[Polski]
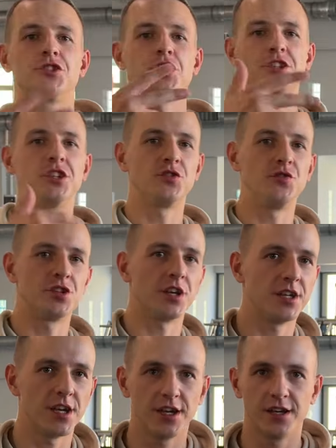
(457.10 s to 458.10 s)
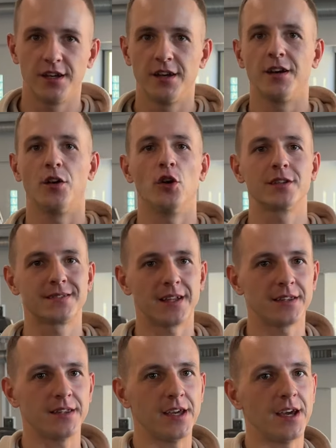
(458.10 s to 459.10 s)
Trzecie ćwiczenie,
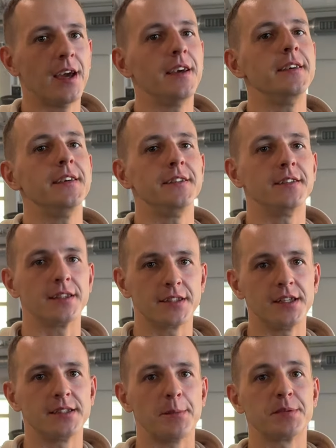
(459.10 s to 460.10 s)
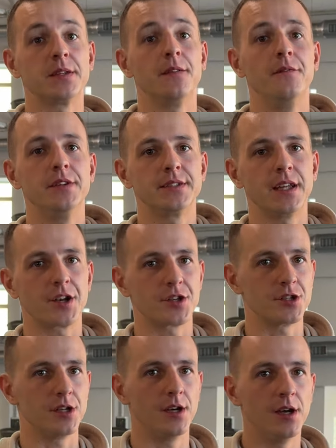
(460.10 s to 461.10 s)
ostatnie i na triceps
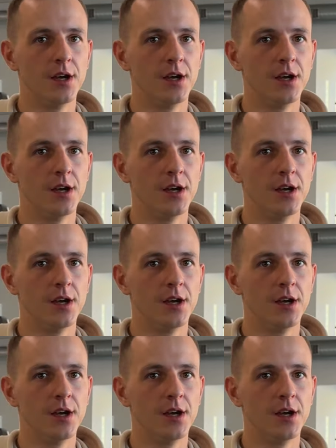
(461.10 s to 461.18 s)
wystarczy.